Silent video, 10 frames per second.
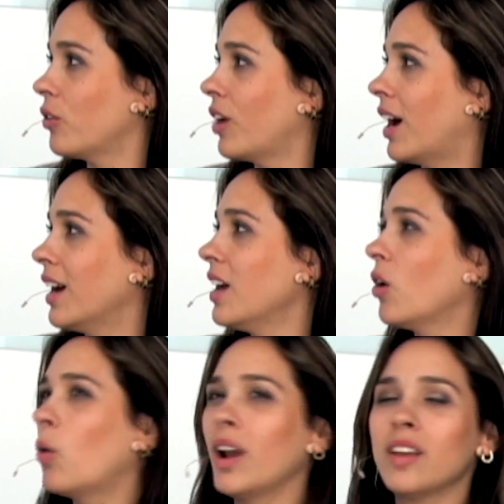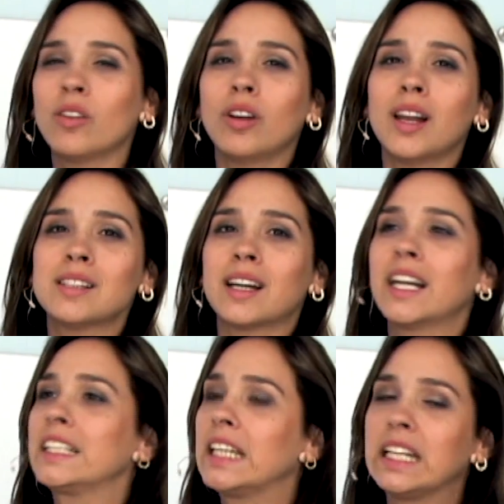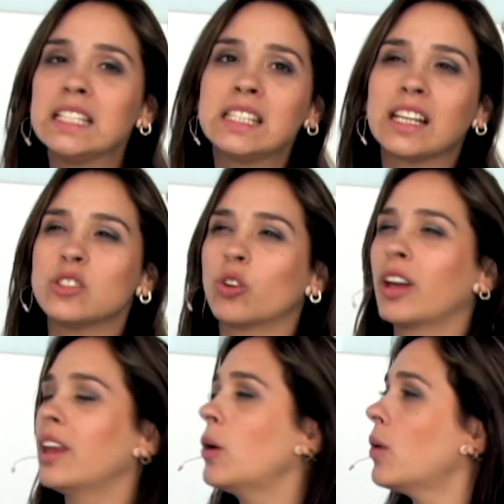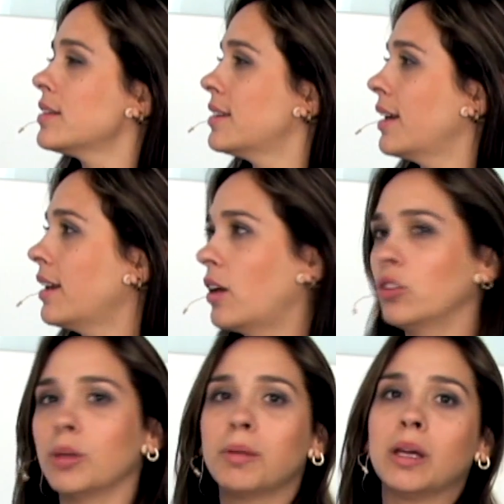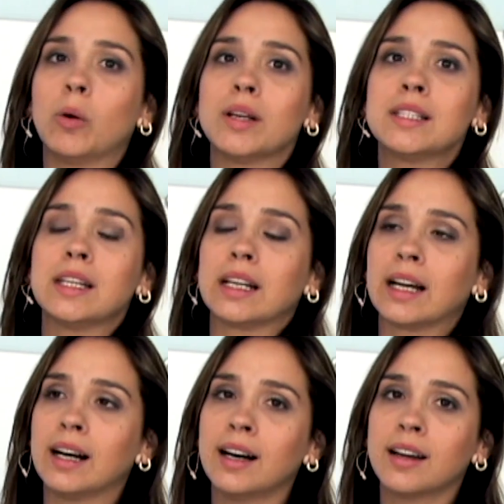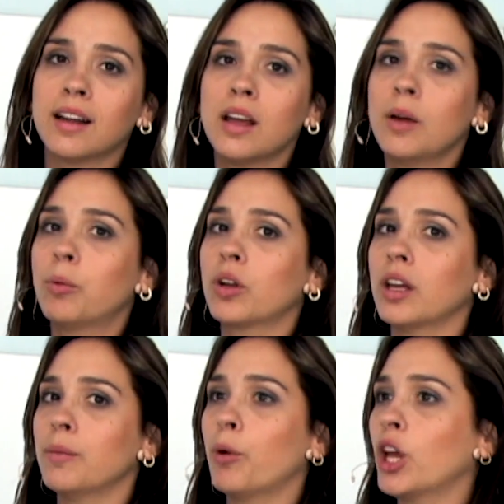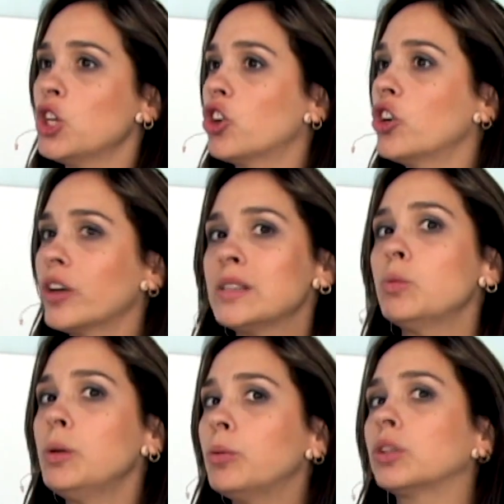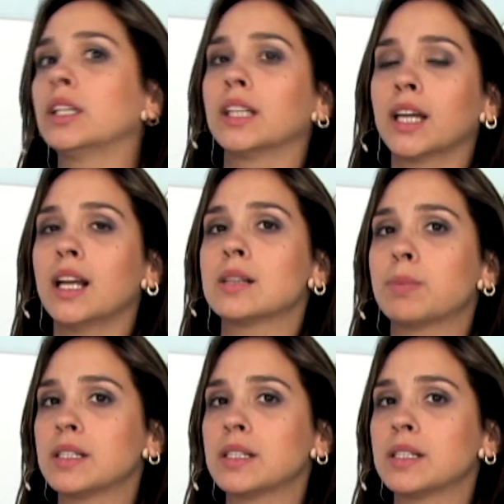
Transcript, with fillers: O sea, cuáles son las características, yo qué debo hacer, a dónde me debo acercar, porque, porque yo creo que es muy importante que las